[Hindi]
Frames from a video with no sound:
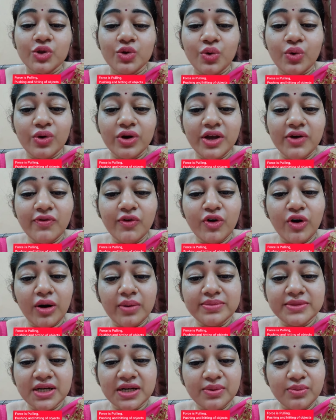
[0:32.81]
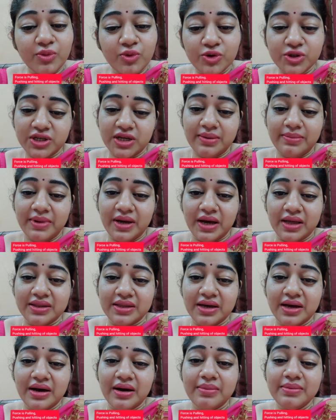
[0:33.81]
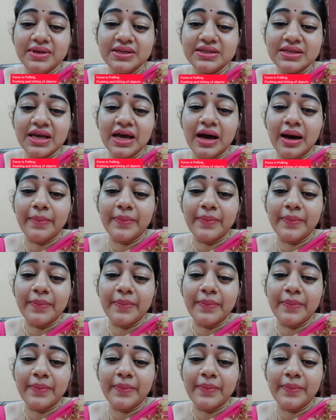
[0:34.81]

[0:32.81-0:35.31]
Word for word: तो ही वो ऑब्जेक्ट मोशन में आता है अब इसे